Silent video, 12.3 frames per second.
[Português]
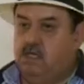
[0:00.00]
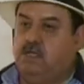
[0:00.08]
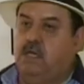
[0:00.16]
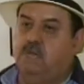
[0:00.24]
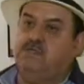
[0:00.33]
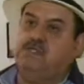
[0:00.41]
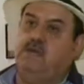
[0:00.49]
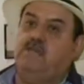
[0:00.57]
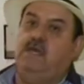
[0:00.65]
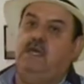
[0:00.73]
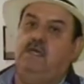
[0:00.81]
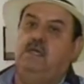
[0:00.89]
Temos
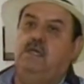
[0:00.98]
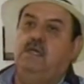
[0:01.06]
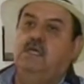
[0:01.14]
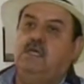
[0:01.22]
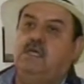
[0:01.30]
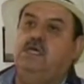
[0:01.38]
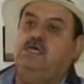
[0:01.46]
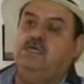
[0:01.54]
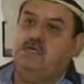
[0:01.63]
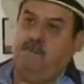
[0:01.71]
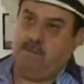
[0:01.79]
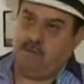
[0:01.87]
também
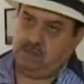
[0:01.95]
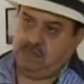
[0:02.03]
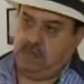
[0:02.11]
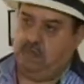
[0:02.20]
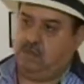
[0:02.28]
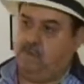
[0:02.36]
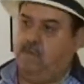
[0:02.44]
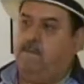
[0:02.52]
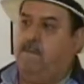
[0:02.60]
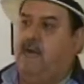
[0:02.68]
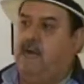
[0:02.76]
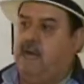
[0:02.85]
15%
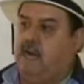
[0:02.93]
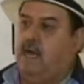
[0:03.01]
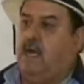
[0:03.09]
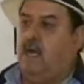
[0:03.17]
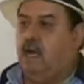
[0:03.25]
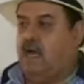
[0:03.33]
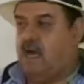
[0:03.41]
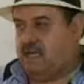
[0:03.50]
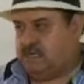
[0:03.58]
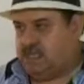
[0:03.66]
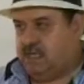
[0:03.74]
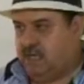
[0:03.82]
para a
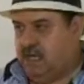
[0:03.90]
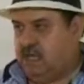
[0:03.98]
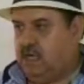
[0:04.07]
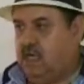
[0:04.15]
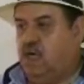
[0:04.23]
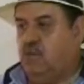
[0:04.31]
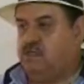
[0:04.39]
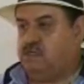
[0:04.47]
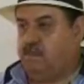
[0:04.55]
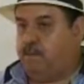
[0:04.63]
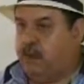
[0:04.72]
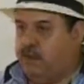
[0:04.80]
raça negra,
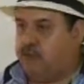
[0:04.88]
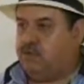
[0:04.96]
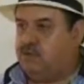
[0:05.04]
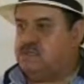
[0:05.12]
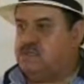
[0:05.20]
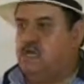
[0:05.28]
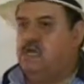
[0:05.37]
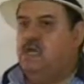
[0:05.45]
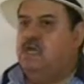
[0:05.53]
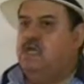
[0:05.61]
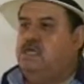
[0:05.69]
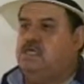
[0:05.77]
os pardos,
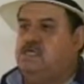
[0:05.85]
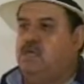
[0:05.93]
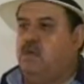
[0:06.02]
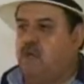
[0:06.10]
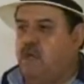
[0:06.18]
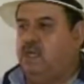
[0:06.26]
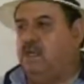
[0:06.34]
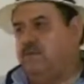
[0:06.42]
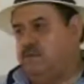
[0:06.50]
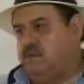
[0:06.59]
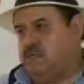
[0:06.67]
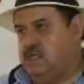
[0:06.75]
e
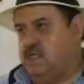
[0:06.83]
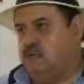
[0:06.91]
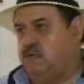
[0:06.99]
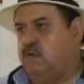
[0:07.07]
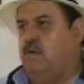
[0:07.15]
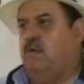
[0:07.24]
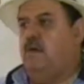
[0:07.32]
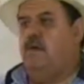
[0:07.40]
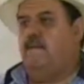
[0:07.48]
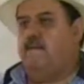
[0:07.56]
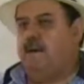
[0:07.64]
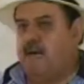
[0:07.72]
50%
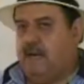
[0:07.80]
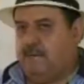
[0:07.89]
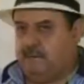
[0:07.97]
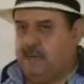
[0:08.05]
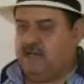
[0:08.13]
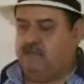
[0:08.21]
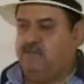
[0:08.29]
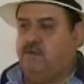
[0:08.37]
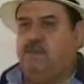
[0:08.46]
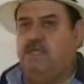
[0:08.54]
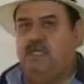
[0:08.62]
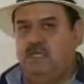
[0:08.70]
para a parte
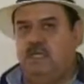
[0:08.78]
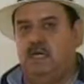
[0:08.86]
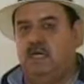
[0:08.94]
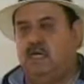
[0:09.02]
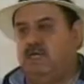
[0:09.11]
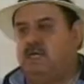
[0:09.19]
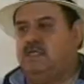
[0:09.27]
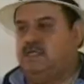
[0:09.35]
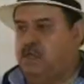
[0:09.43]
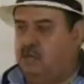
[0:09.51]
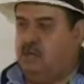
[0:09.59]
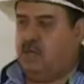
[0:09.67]
feminina, que
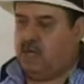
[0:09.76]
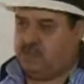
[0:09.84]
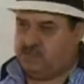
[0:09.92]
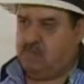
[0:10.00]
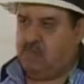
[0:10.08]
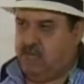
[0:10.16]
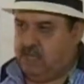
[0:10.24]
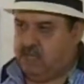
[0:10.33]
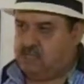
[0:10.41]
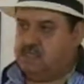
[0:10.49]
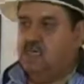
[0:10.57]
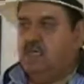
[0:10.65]
são as
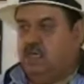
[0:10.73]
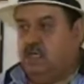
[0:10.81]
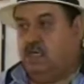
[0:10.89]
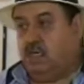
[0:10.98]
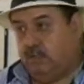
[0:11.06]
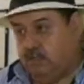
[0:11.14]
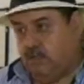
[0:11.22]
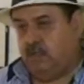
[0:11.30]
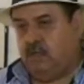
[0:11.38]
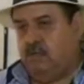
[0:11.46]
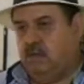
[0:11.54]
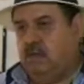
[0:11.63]
mulheres, que
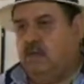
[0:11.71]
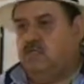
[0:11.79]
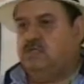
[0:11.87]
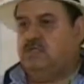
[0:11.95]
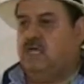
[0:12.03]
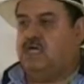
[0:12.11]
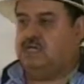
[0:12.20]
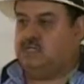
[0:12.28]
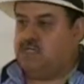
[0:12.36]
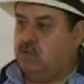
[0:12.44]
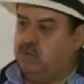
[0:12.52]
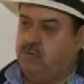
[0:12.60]
também já
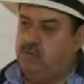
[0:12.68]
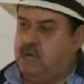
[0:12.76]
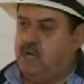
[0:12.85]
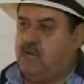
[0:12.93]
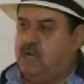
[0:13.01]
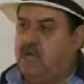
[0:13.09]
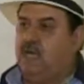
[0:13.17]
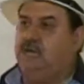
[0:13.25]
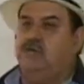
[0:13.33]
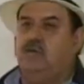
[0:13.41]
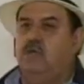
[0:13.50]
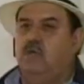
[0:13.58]
estão no
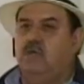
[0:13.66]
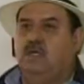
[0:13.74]
mercado